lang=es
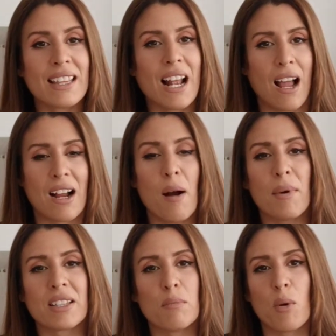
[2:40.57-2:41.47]
de, la
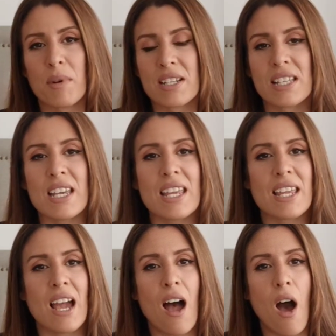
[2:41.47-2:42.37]
cama, tipo
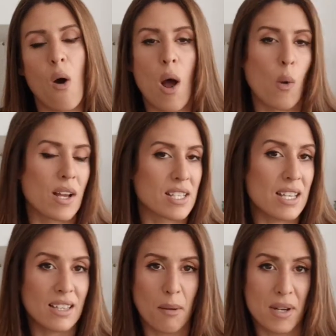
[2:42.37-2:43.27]
mesilla o algo
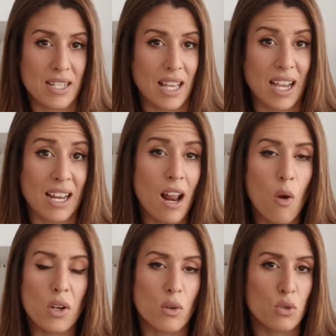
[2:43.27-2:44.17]
así, también está genial,
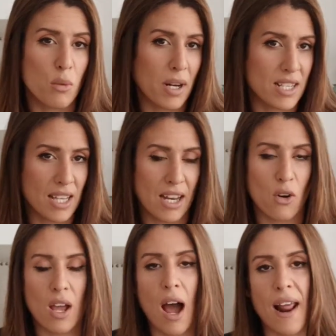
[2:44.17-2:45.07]
o incluso para
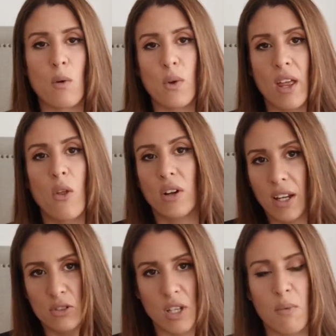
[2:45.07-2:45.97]
exterior. Ahora, cuidado
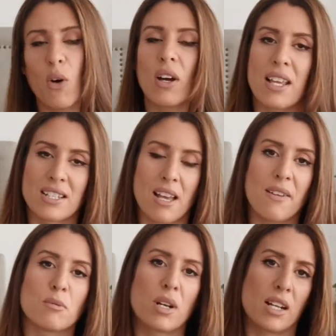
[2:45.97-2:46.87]
que no se moje, ya
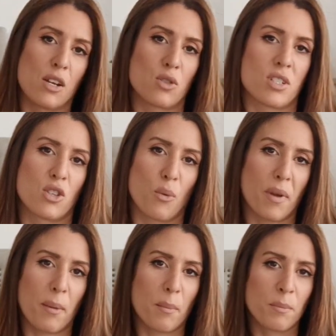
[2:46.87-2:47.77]
sabéis, para que no se
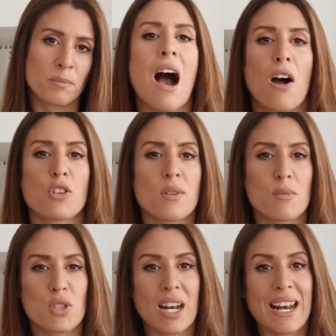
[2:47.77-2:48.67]
estropee. Ahora os
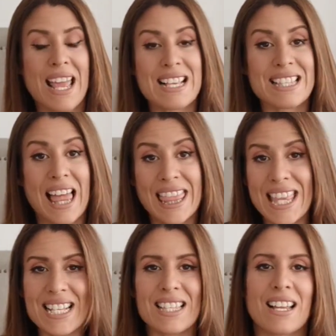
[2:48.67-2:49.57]
voy a mostrar esta
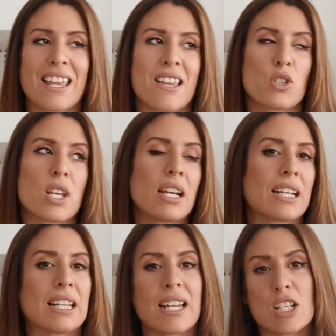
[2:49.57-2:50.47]
cesta que ya os
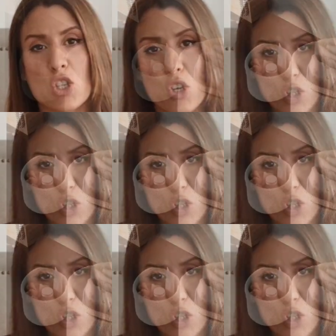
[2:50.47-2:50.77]
dije que tenéis